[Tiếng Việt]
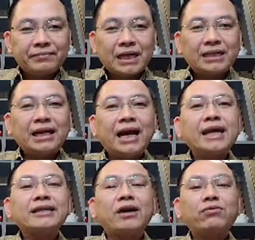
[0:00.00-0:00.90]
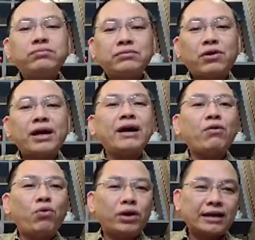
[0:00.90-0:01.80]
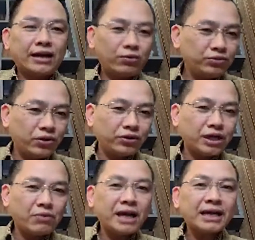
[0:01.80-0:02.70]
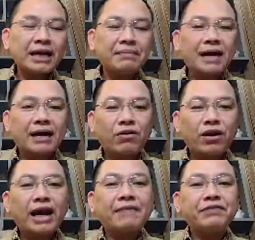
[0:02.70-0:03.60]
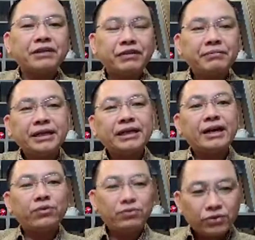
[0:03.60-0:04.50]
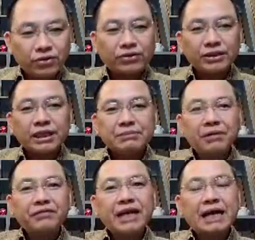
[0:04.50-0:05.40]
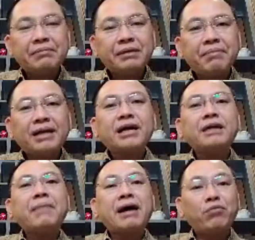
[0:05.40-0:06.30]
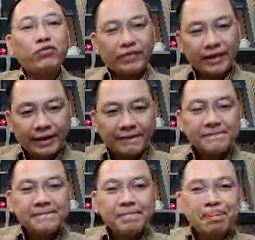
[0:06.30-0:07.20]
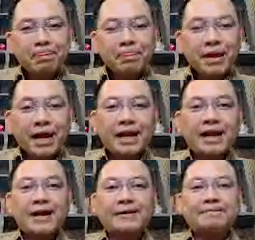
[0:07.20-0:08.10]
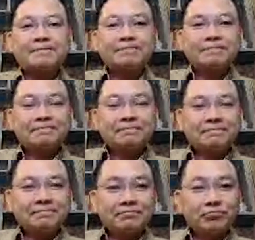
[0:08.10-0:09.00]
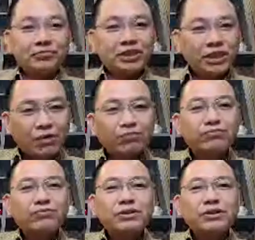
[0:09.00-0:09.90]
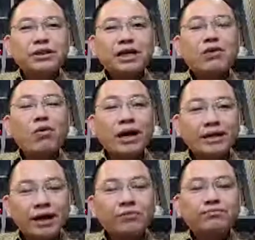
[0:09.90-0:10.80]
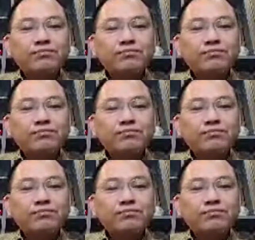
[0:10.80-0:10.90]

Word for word: thế thì hệ thống nó eo uột là đúng rồi không anh em nào họ làm việc với mình là đúng rồi bởi vì anh bị mất cân bằng một vế hay là um, trong cái hoạt động